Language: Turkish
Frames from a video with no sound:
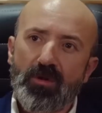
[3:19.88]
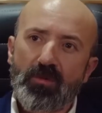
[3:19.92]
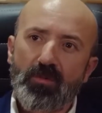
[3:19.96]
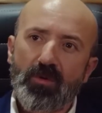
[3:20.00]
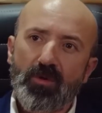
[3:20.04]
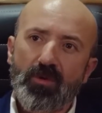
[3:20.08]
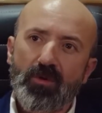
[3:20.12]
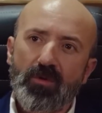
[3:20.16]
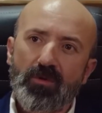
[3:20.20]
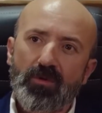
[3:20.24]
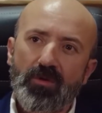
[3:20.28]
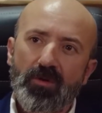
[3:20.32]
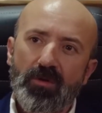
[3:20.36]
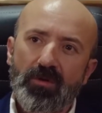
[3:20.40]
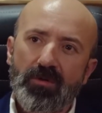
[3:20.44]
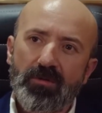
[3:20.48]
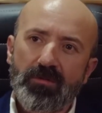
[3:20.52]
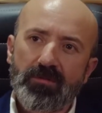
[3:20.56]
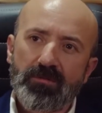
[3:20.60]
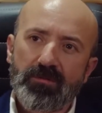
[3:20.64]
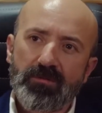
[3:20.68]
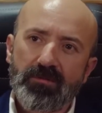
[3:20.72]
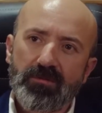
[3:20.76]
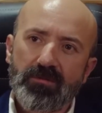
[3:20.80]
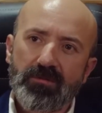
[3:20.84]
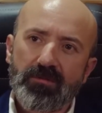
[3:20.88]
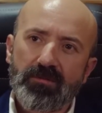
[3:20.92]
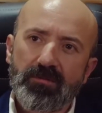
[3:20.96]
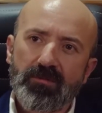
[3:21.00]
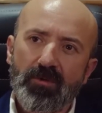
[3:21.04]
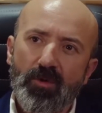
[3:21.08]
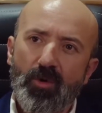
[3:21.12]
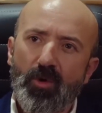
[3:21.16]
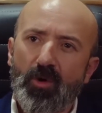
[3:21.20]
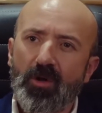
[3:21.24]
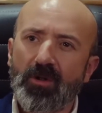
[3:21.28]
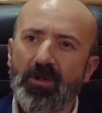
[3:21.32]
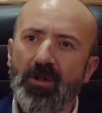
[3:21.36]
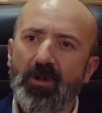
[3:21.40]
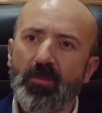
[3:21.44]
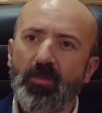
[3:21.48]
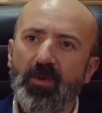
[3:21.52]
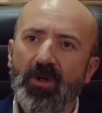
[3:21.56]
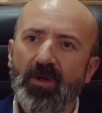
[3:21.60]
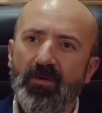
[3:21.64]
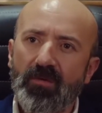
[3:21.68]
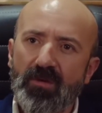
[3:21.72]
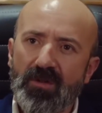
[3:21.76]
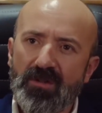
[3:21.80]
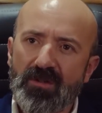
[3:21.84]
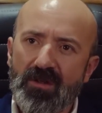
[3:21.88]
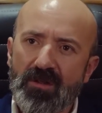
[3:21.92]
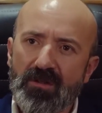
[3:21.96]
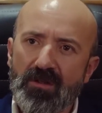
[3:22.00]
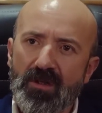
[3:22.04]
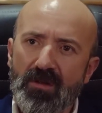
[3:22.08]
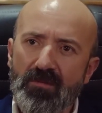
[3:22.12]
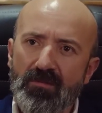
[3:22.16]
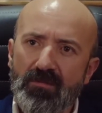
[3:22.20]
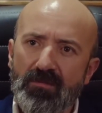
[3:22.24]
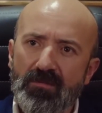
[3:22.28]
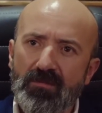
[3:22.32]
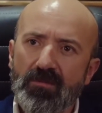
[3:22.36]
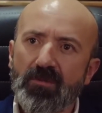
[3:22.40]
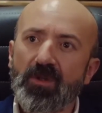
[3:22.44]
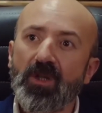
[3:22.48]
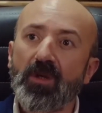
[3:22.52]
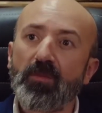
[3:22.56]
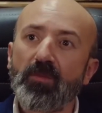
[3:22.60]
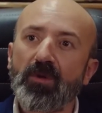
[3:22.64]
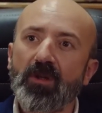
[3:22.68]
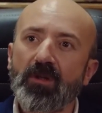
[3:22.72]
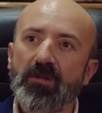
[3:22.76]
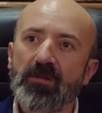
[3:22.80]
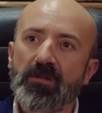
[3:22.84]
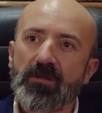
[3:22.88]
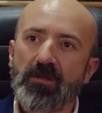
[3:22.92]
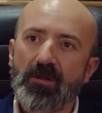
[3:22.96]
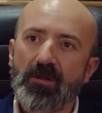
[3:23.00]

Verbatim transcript: öğretme doktor. O kadar para vereceksem teminat